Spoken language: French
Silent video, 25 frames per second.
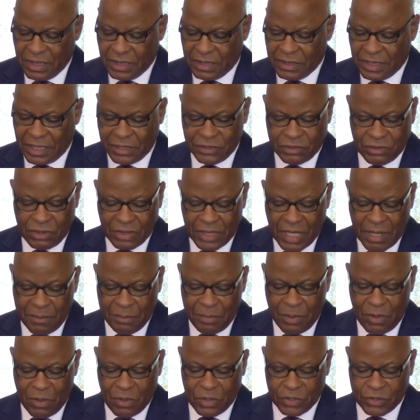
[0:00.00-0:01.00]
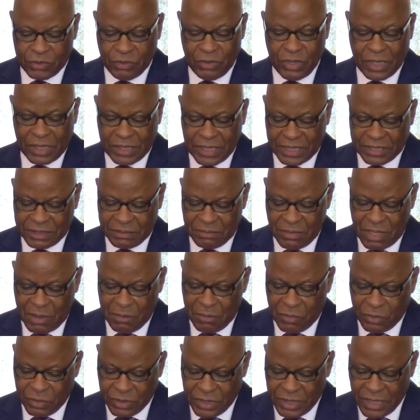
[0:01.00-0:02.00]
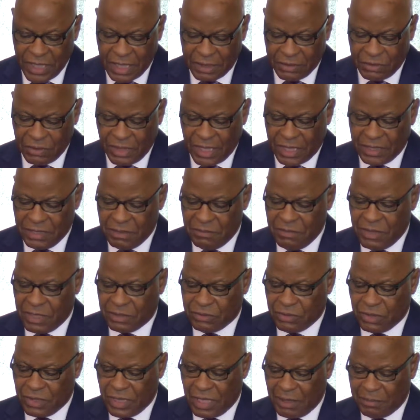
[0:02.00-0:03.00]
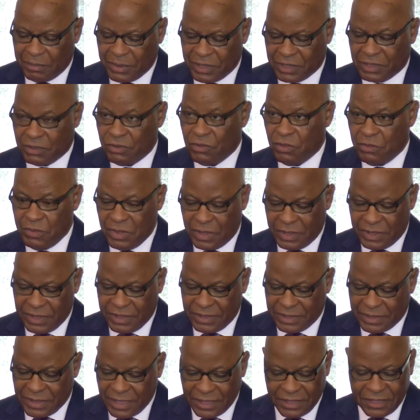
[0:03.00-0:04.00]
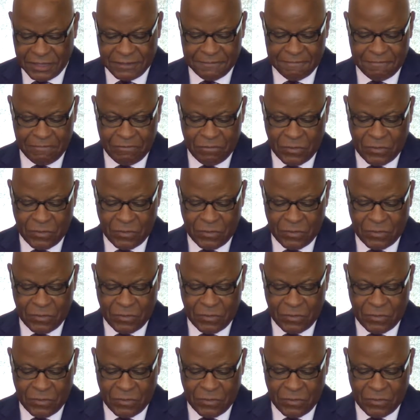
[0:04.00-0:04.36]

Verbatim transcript: dans son rapport sur le classement mondial de la liberté de la presse 2017